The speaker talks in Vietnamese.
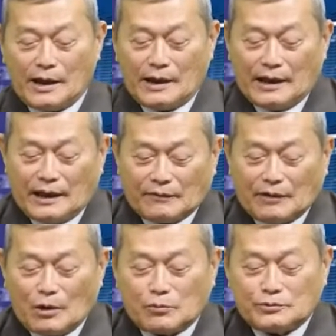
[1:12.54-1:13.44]
yeah. Dạ.
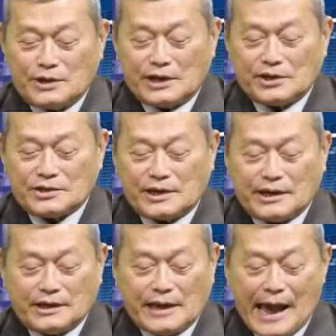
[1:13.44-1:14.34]
ông
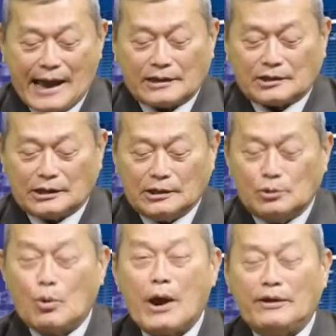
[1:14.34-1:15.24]
Zelensky đã tự
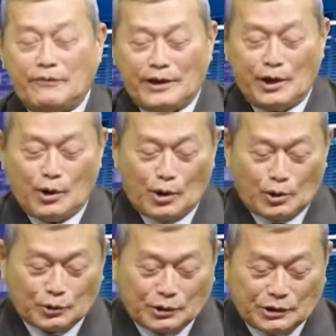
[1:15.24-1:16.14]
quay
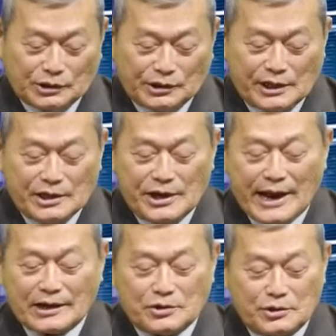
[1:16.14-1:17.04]
video tin
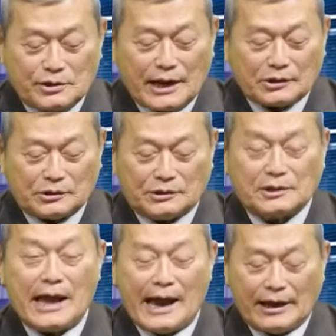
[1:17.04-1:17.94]
nhắn trước các
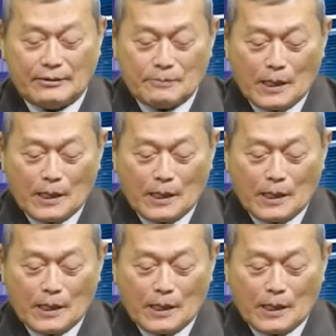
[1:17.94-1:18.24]
tượng đài